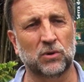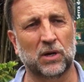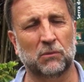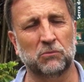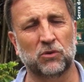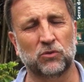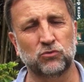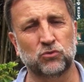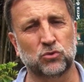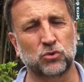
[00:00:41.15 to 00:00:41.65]

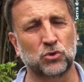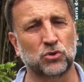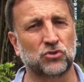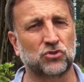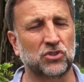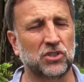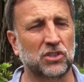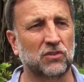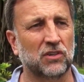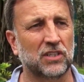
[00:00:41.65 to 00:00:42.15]
um
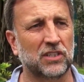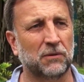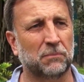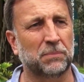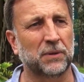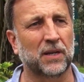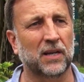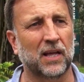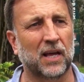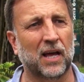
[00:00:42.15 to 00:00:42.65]
tourzinho ali
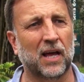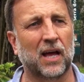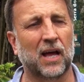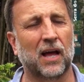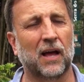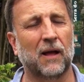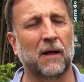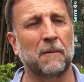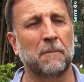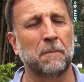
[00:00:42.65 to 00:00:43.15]

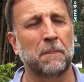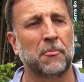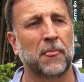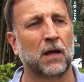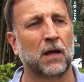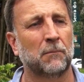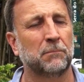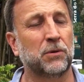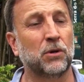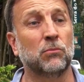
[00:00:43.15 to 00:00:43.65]
pela,
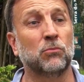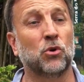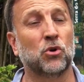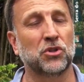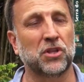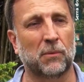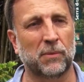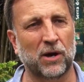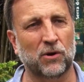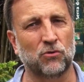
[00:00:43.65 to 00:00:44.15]
pelo Morro
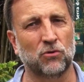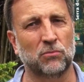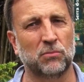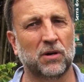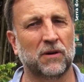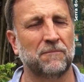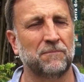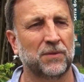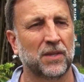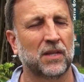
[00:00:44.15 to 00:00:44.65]
da Macumba.